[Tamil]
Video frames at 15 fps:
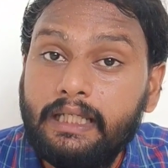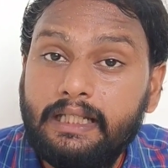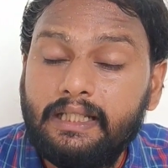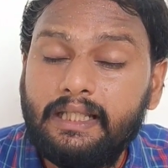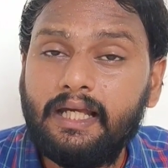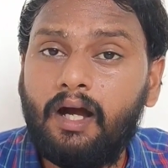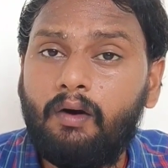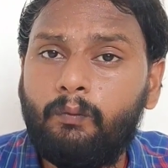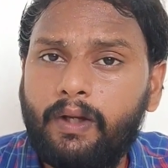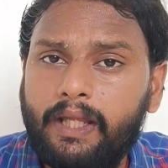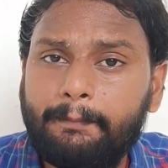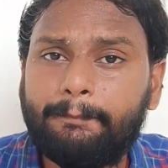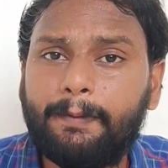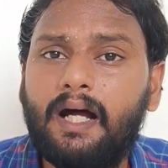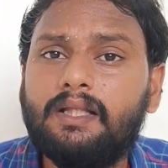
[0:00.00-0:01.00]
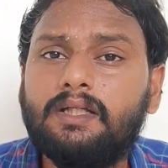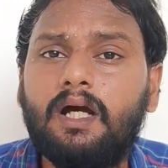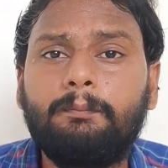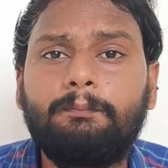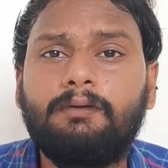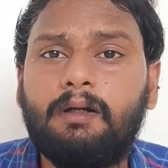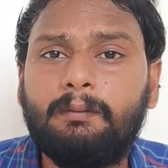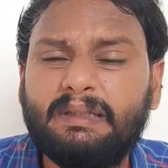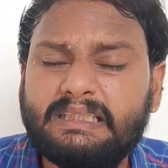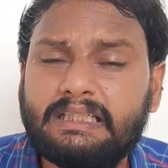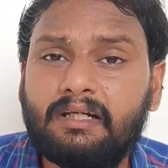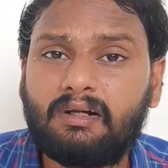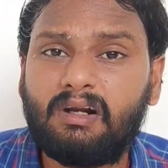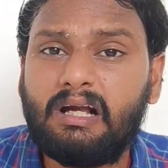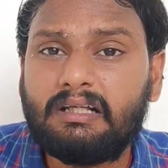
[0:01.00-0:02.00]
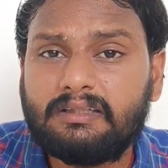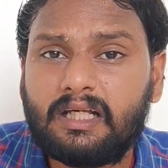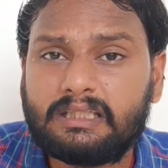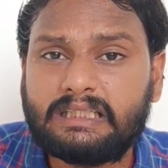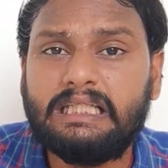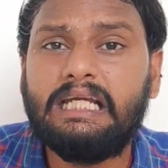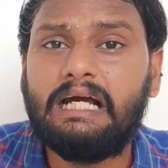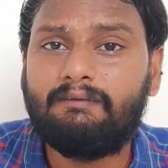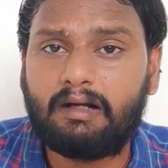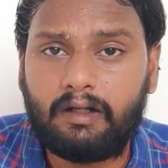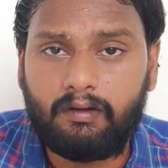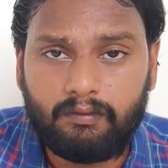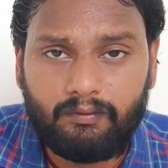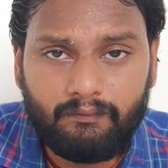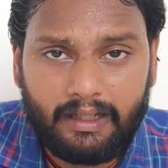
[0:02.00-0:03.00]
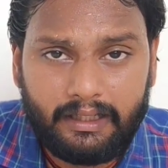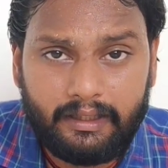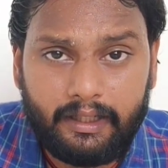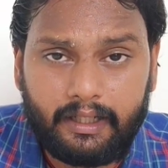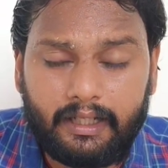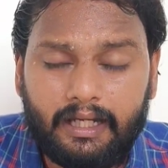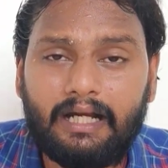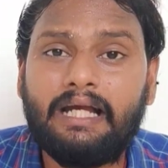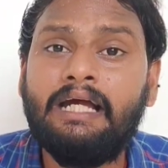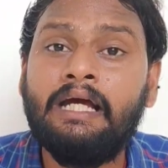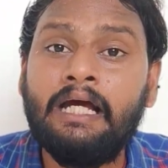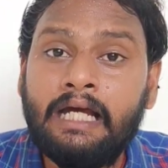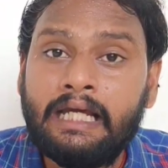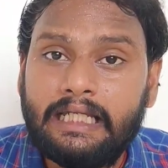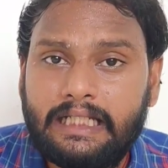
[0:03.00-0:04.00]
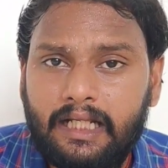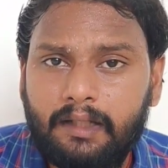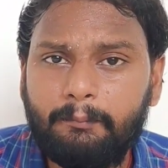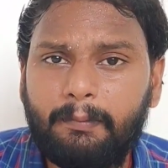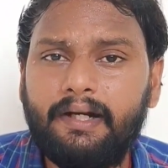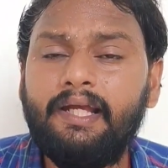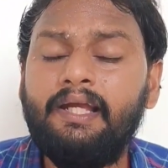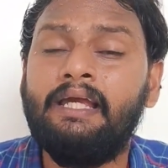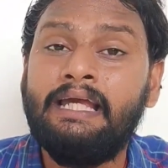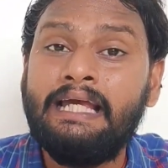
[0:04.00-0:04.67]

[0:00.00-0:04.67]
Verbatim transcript: இந்தியாவுடைய பாதுகாப்பு அமைச்சர் ராஜ்நாத் சிங் அவர்கள் வந்து வழங்கியிருக்காங்க இதன்படி